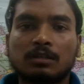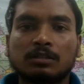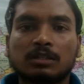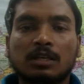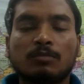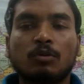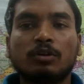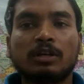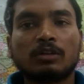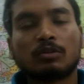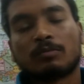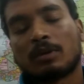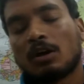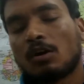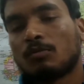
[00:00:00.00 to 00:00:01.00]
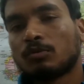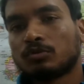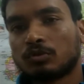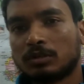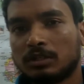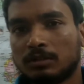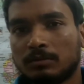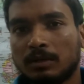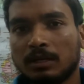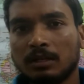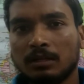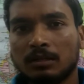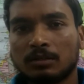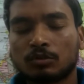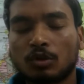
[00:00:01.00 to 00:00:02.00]
সেই বইটা তোমরা অবশ্যই নিবে
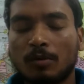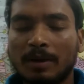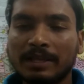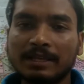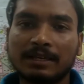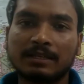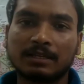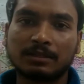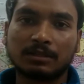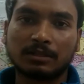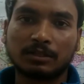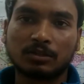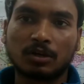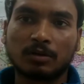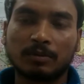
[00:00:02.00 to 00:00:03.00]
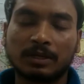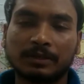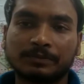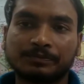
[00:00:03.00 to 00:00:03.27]
সবাইকেই নিতে হবে